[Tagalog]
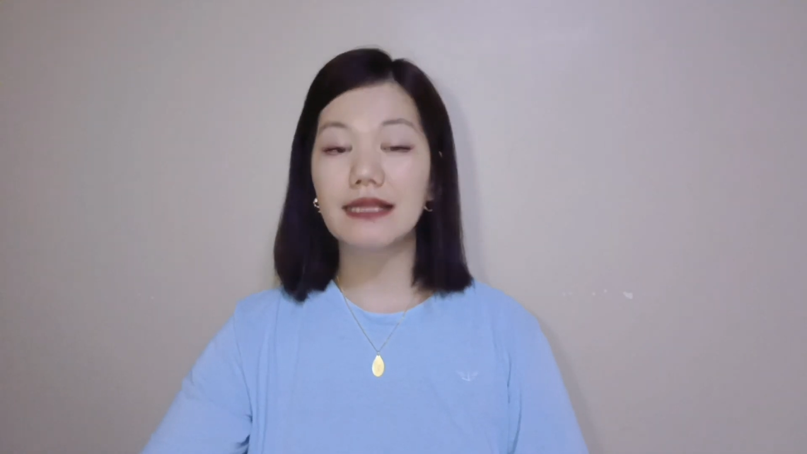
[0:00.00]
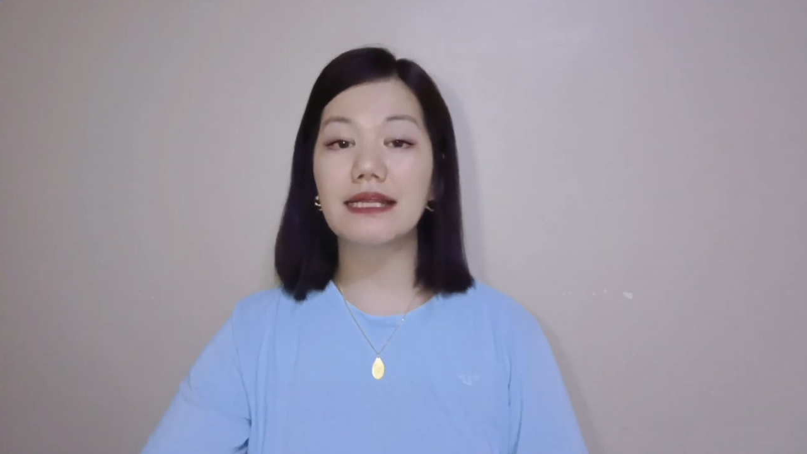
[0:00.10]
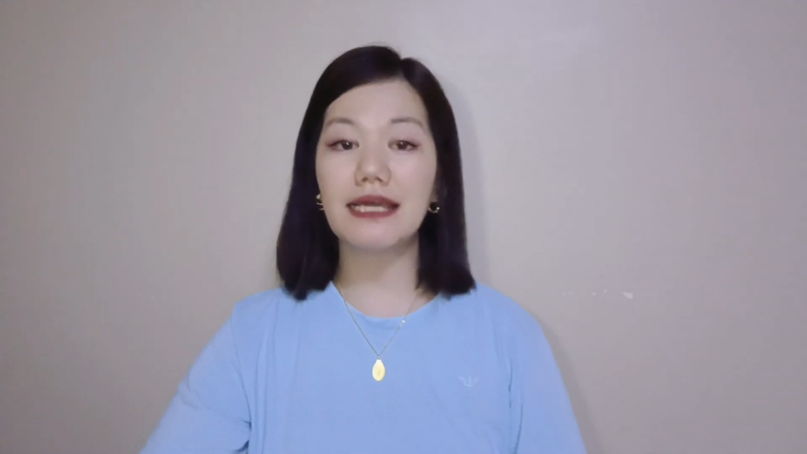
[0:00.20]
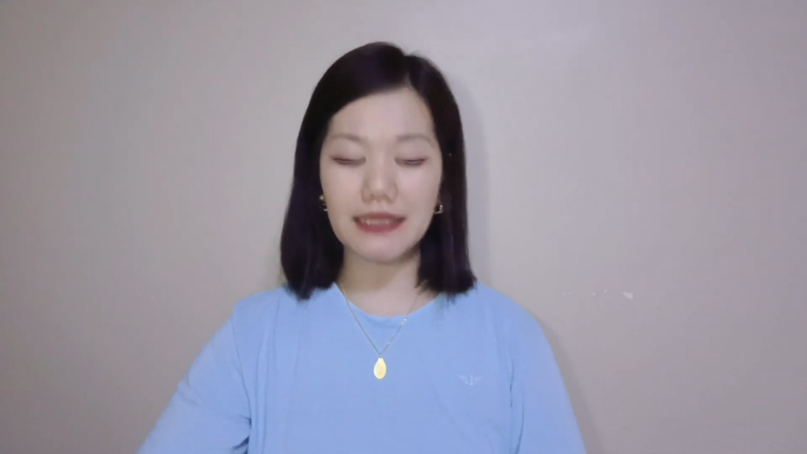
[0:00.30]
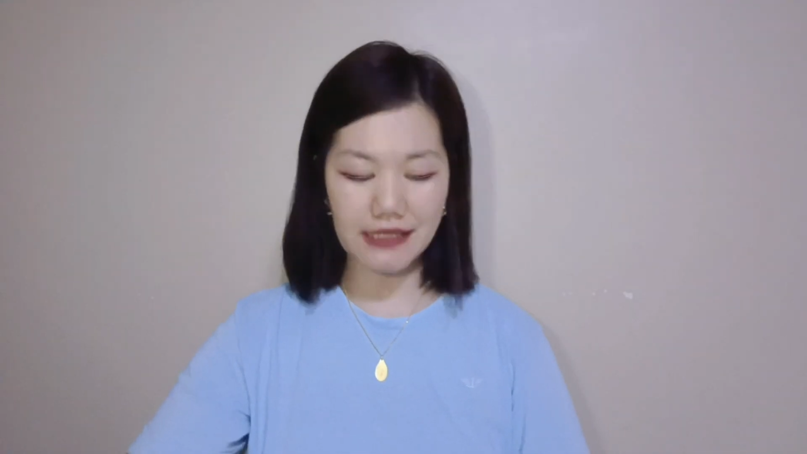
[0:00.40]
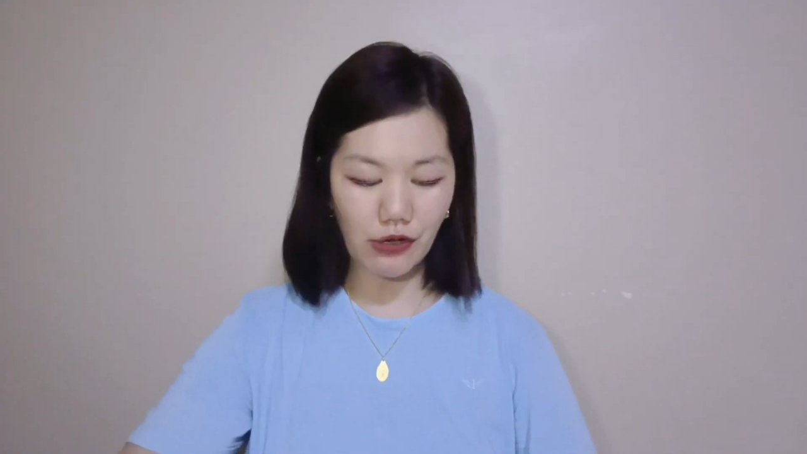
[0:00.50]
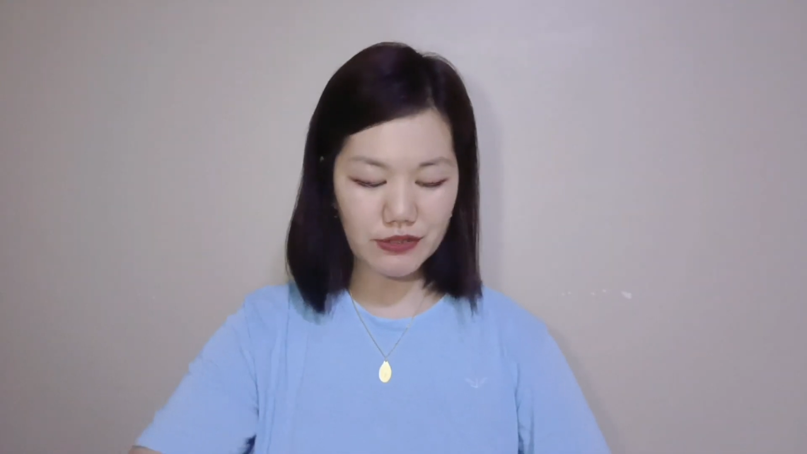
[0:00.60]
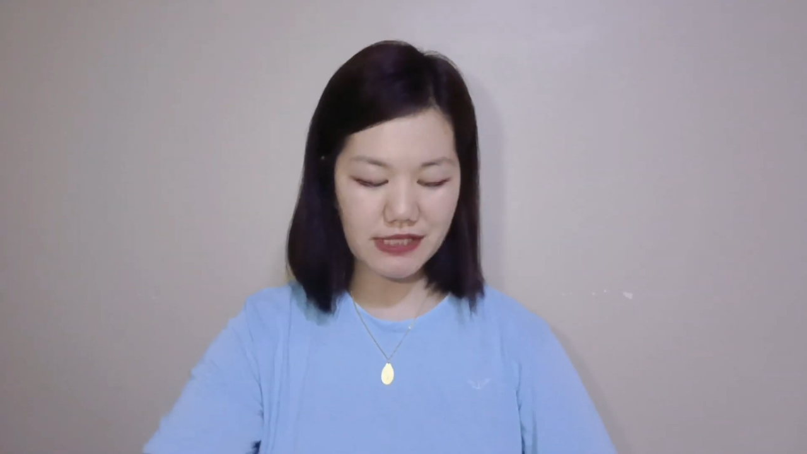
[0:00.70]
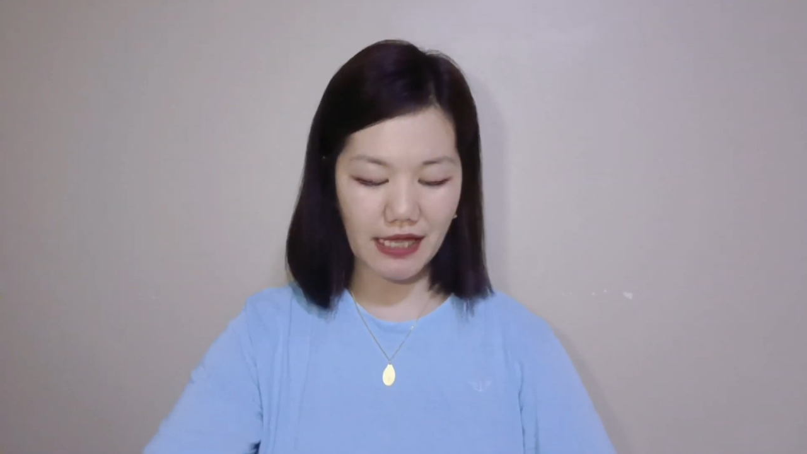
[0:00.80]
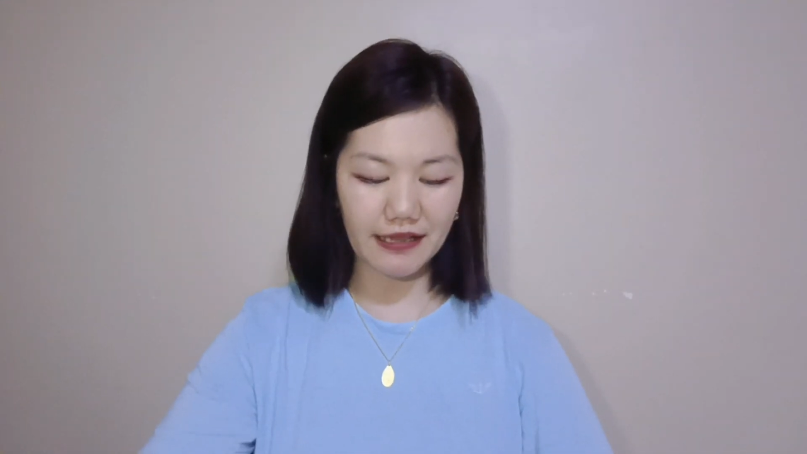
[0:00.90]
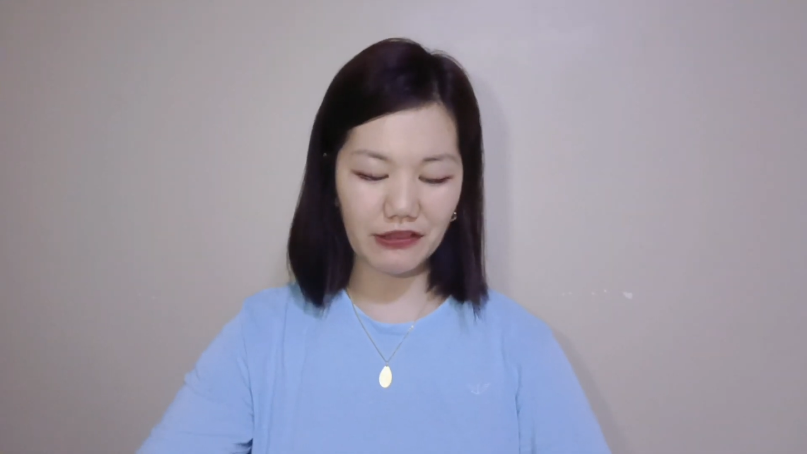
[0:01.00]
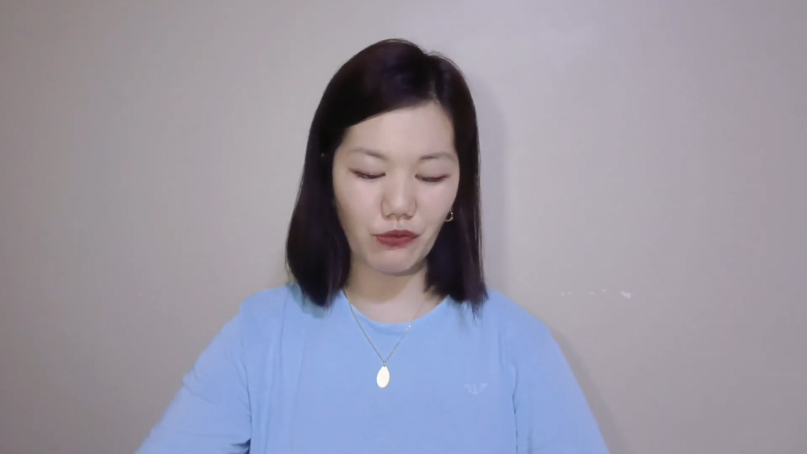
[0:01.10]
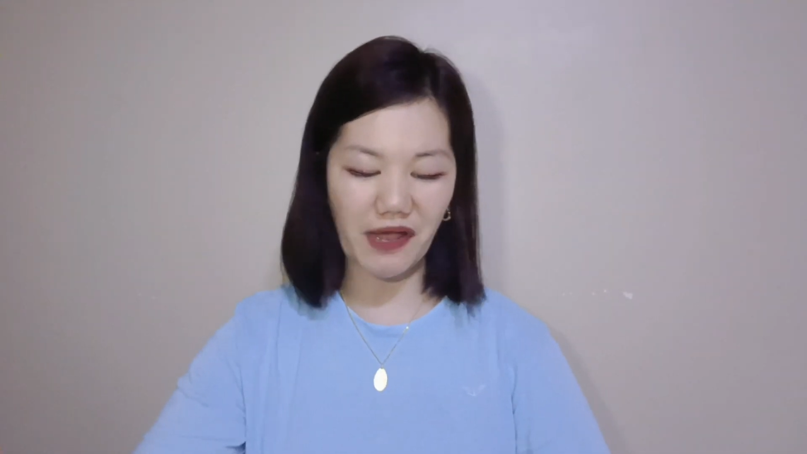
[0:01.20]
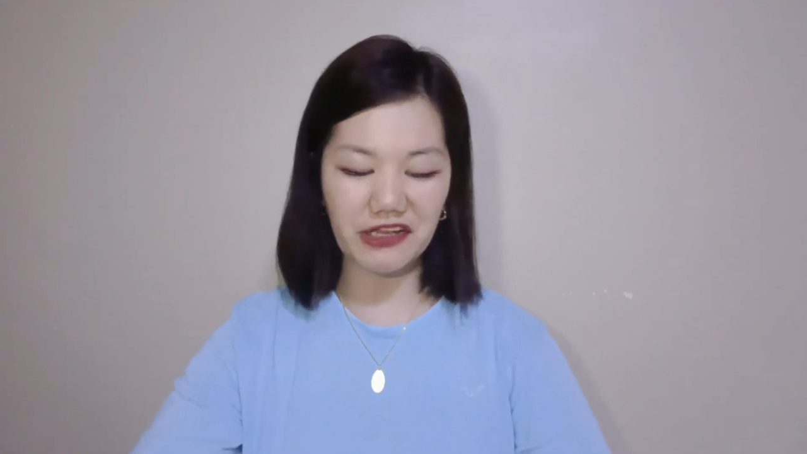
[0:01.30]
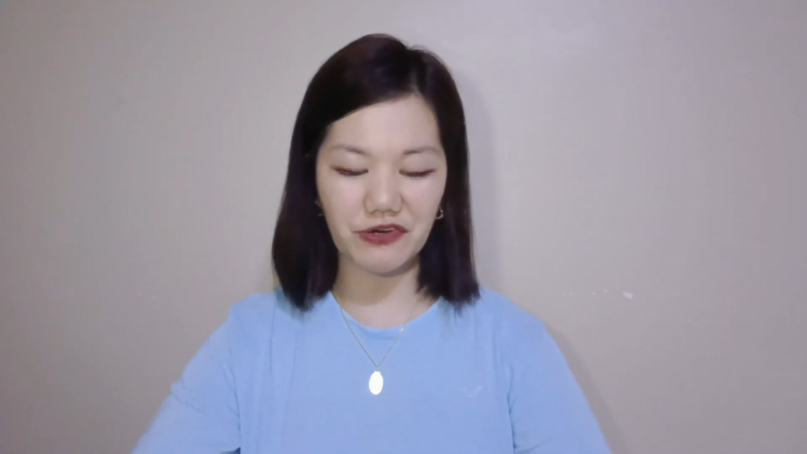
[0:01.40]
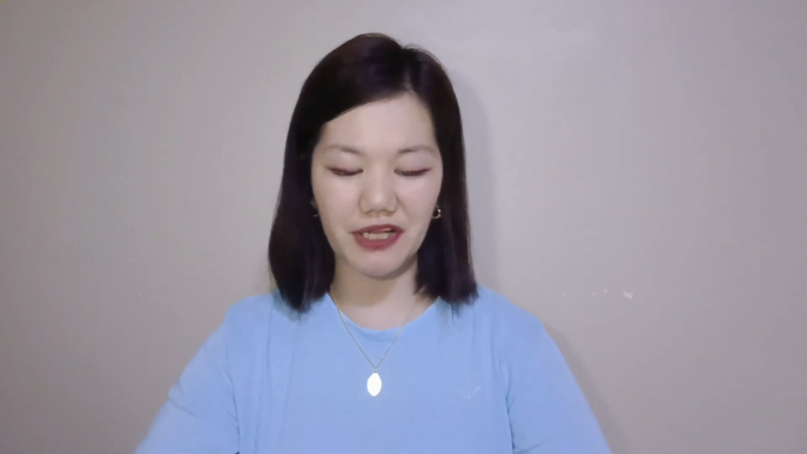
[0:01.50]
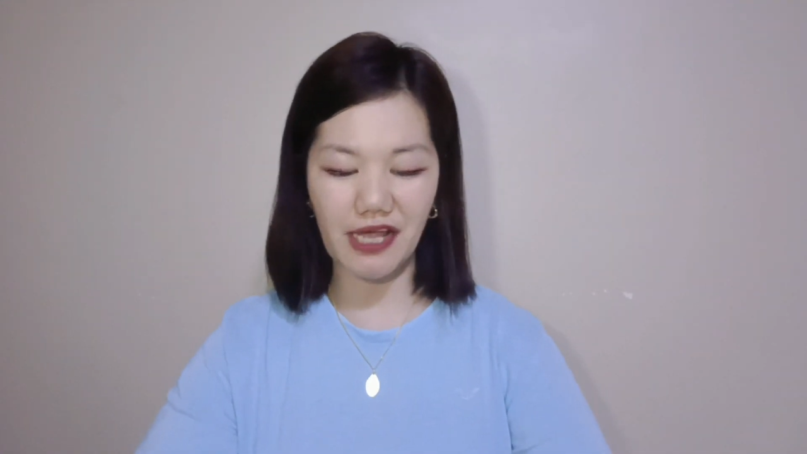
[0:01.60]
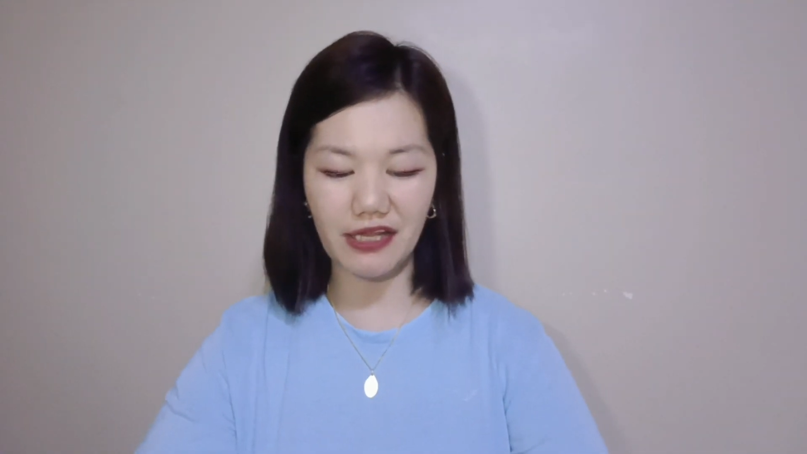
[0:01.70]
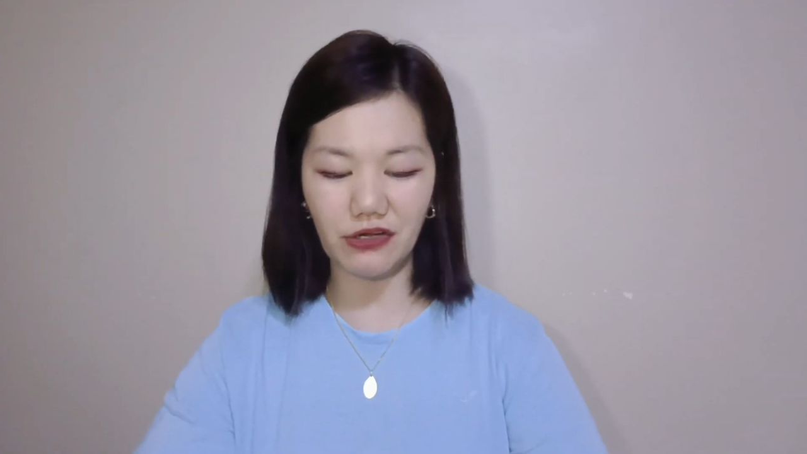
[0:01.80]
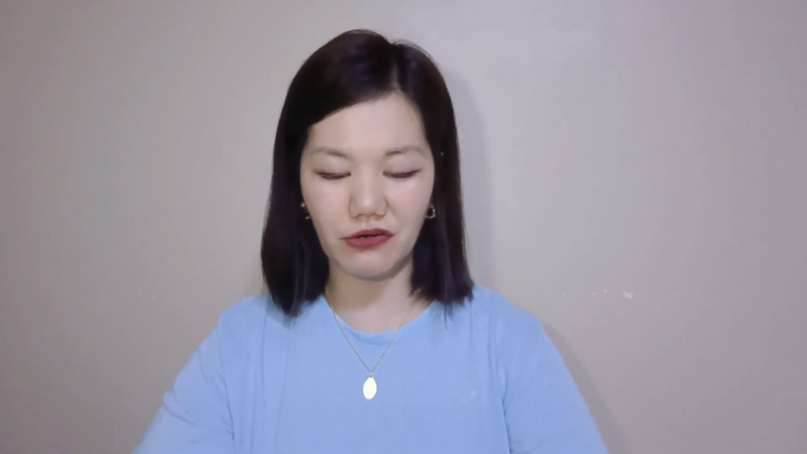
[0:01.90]
3,200.
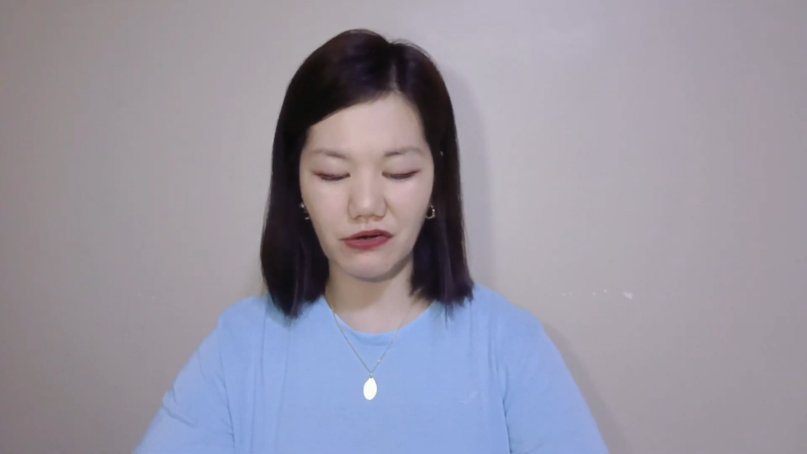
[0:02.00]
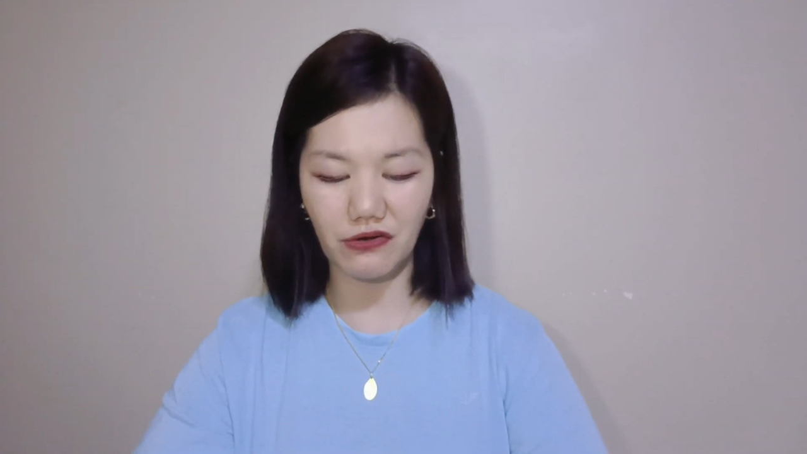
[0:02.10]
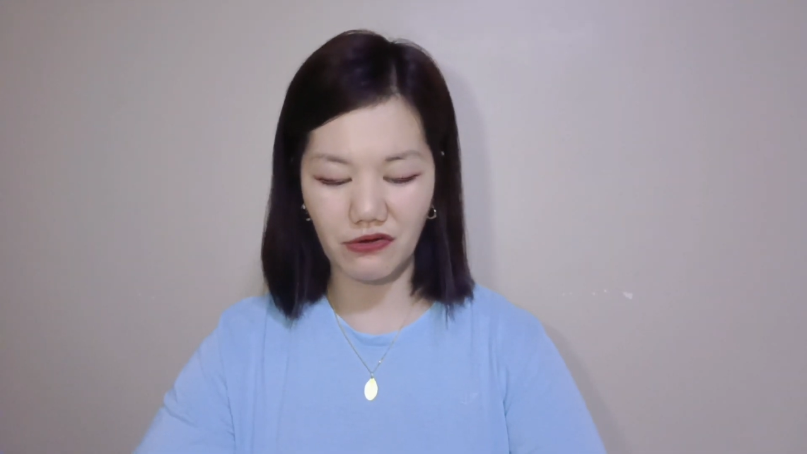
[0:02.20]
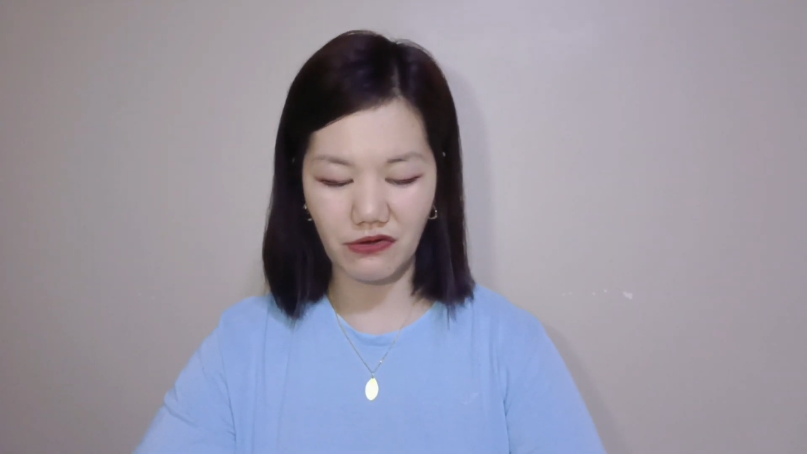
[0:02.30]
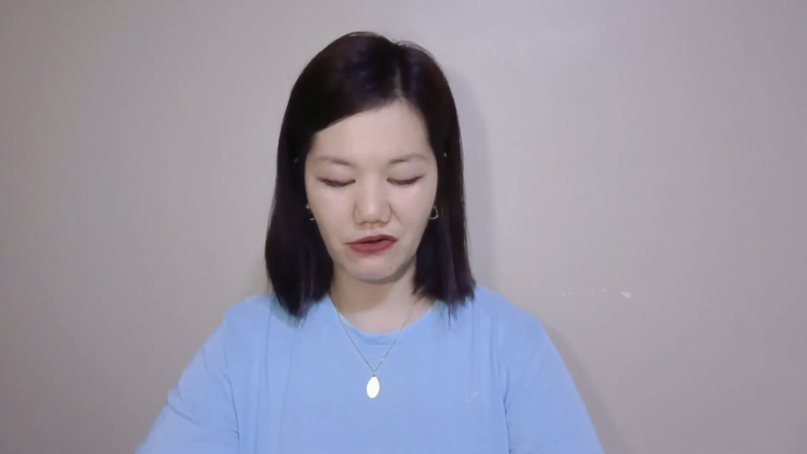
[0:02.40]
Ano?